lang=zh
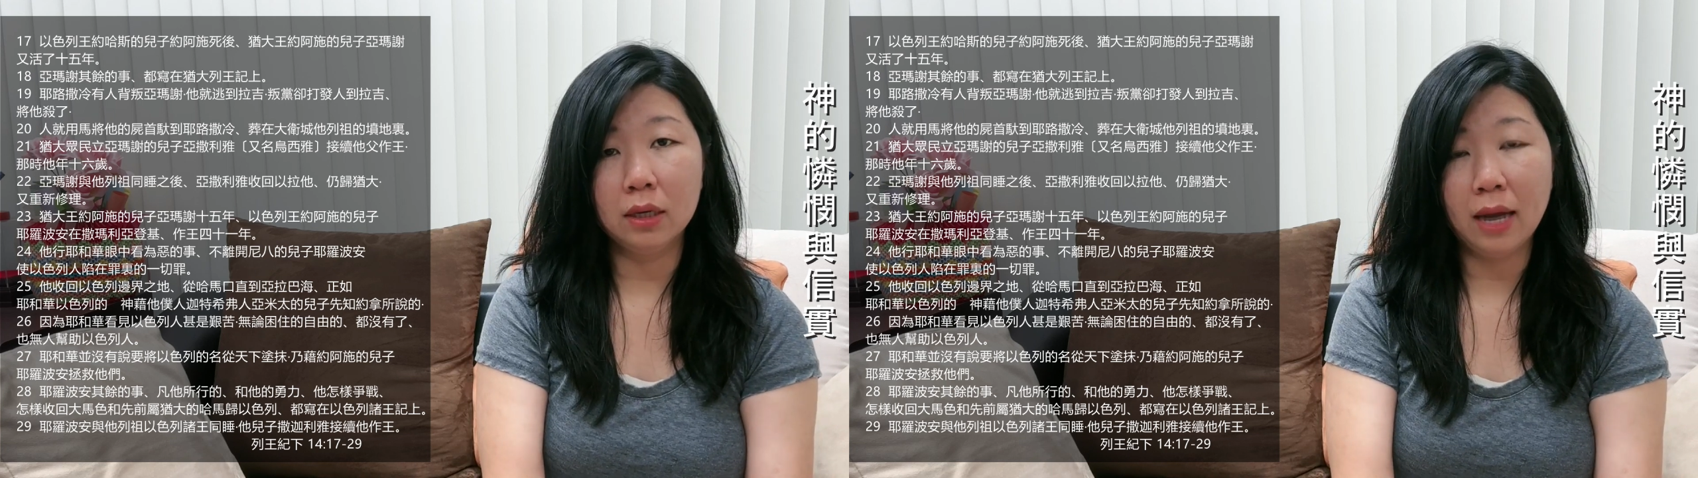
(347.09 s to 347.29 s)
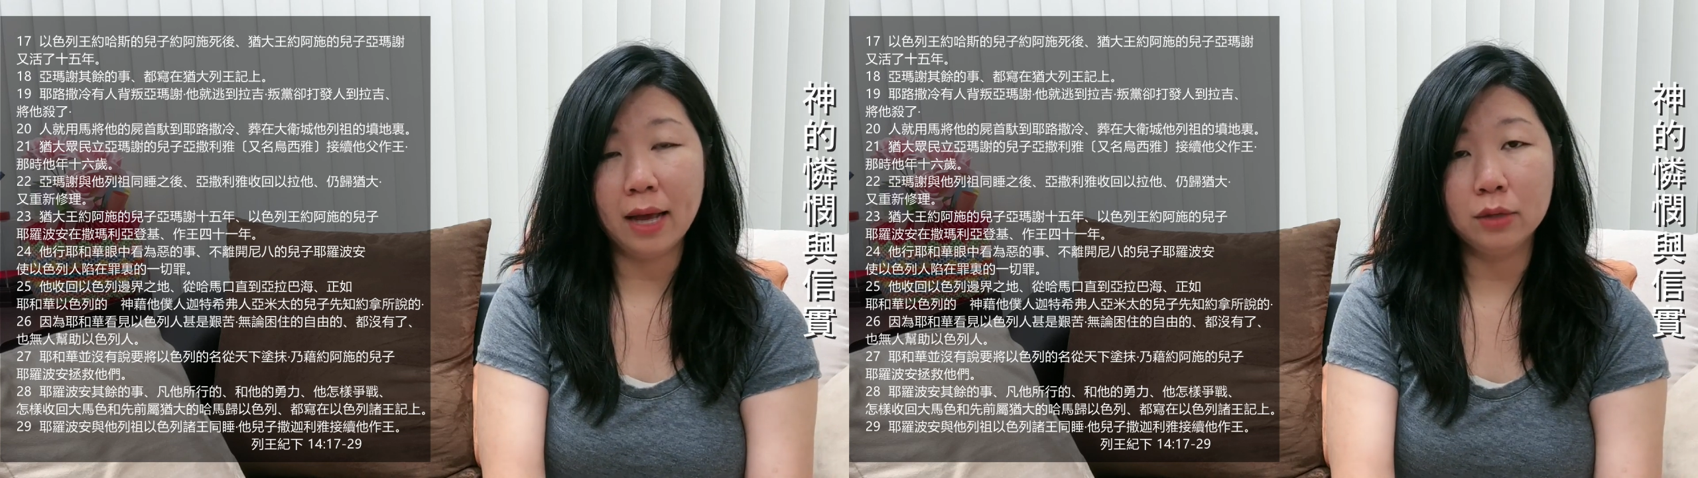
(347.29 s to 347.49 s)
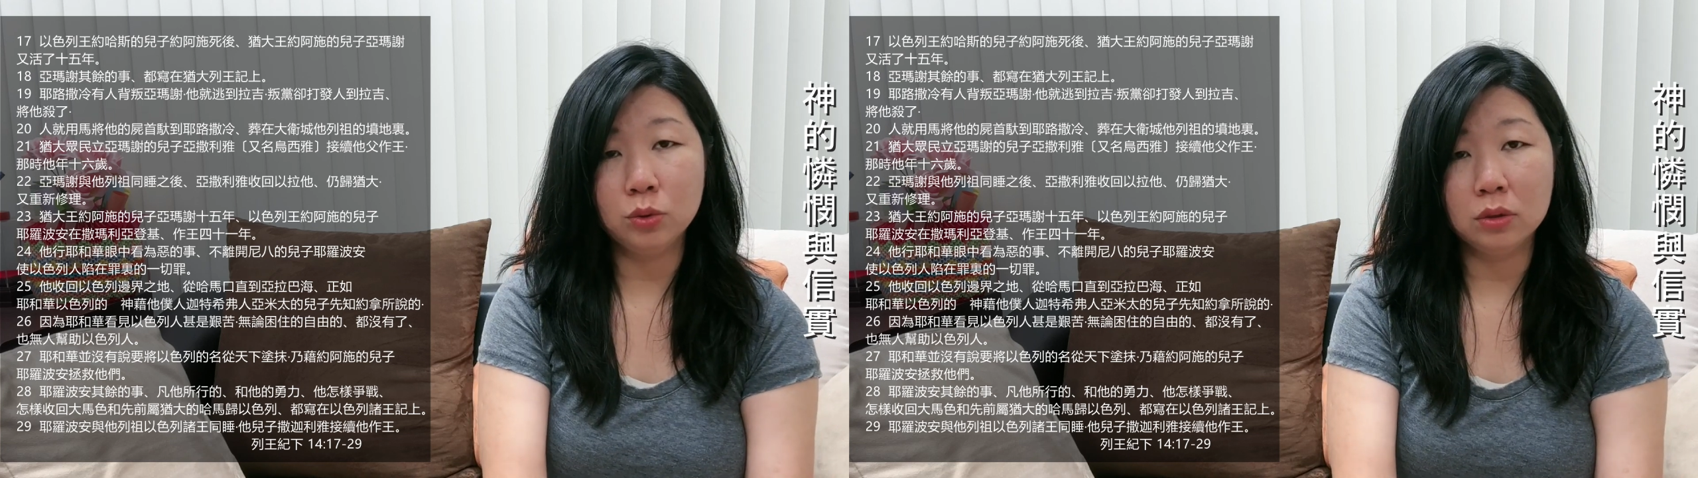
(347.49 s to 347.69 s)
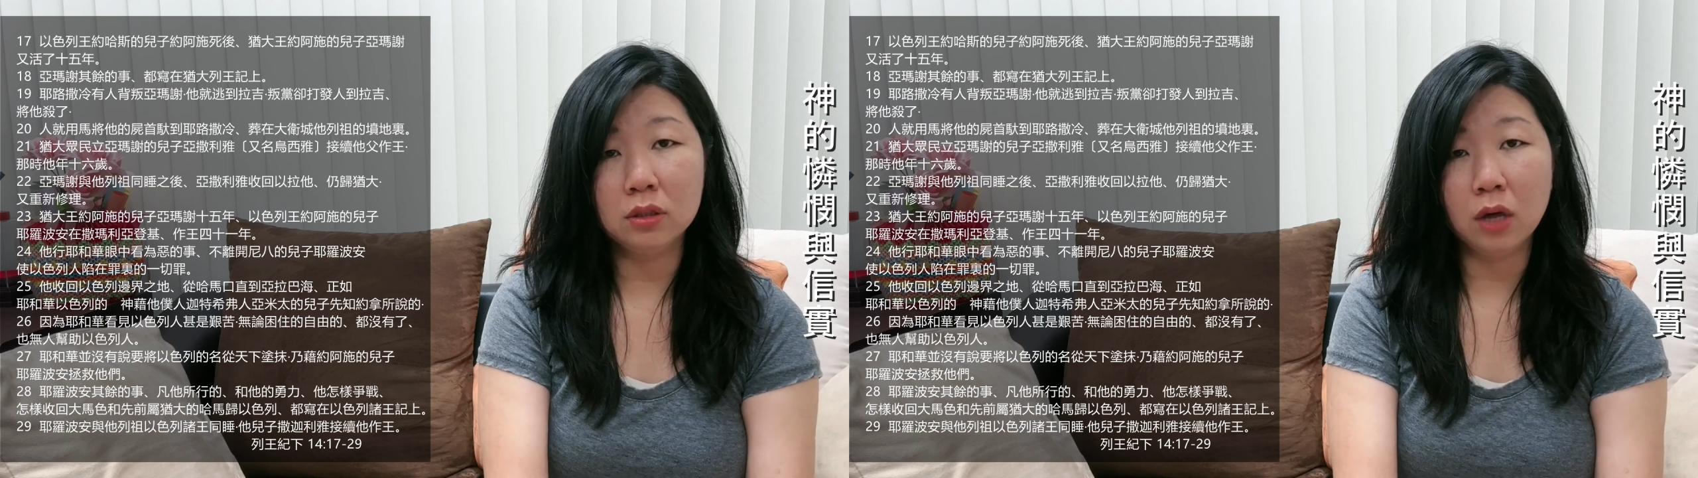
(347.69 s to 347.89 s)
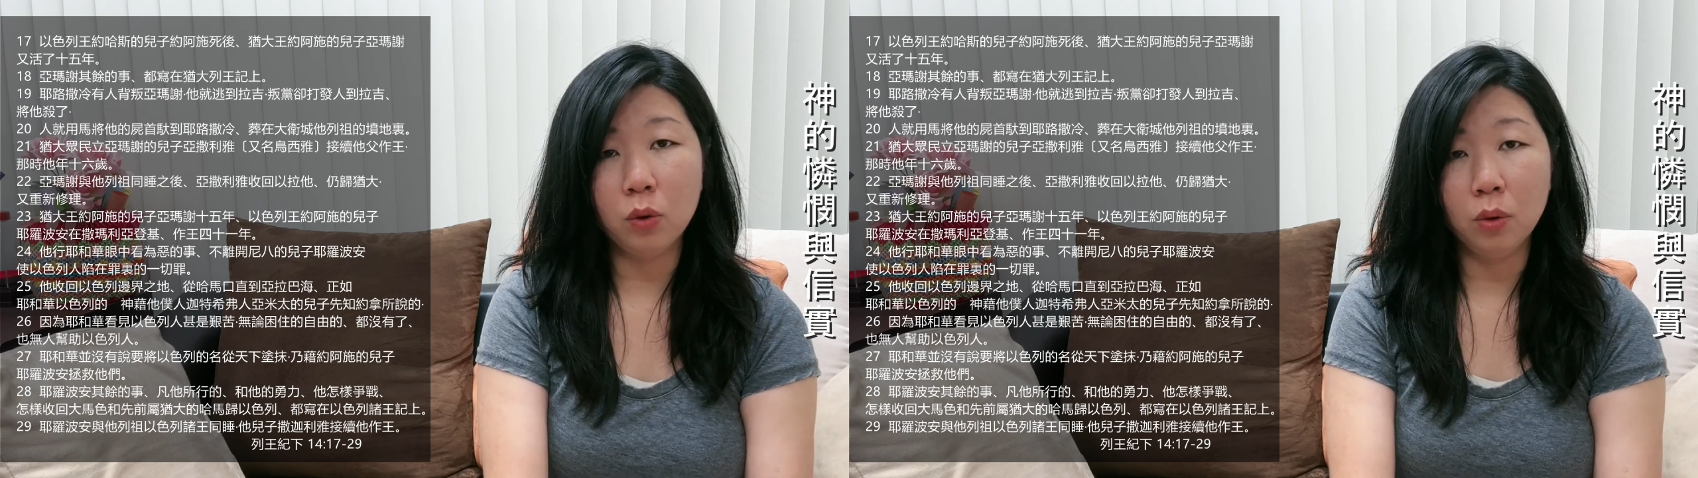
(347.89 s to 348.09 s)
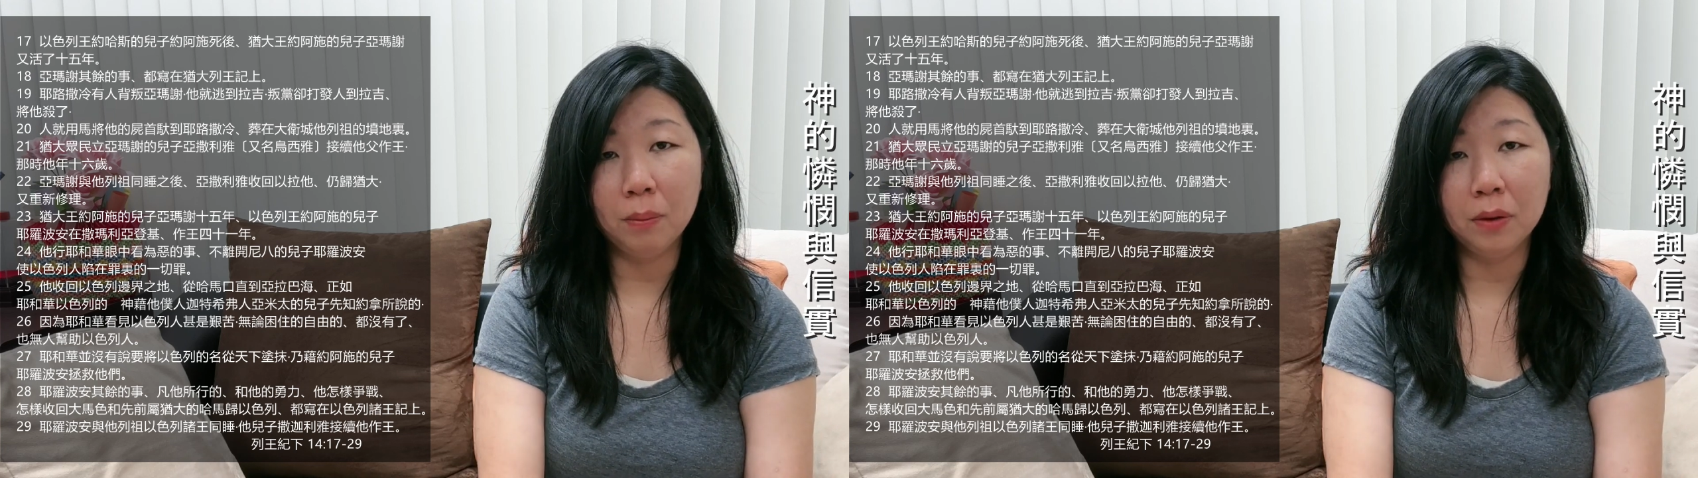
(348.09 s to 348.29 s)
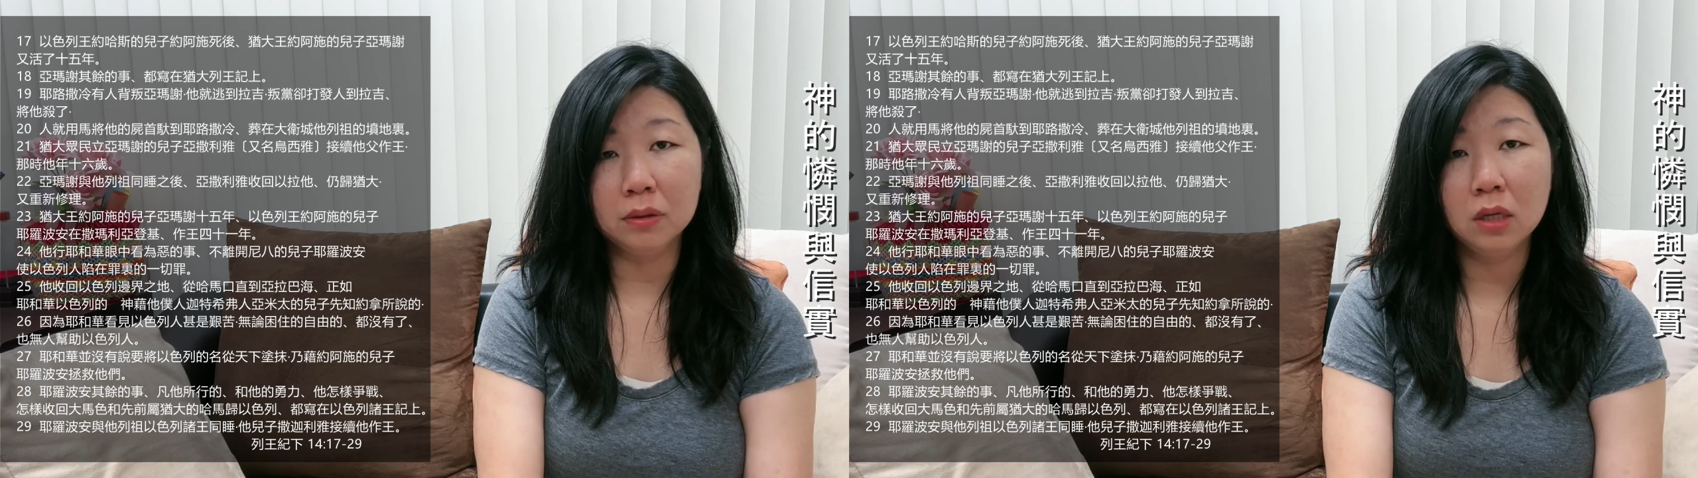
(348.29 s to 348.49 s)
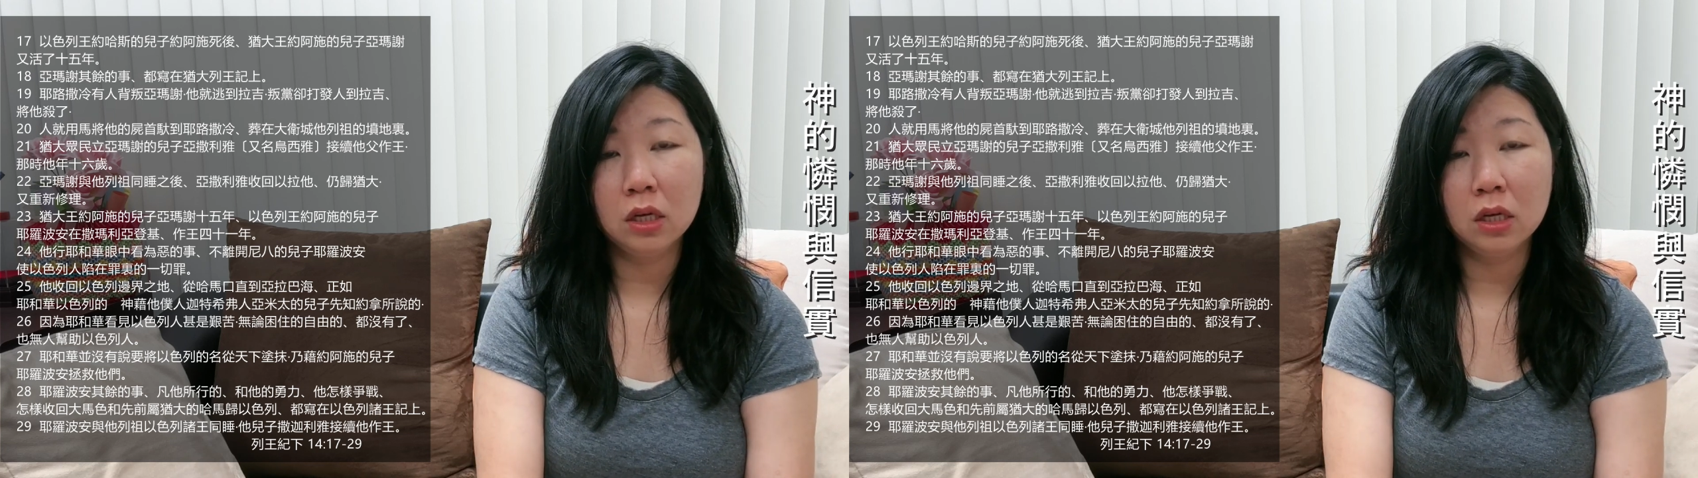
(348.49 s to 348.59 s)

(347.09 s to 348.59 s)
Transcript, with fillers: 来寻找我们，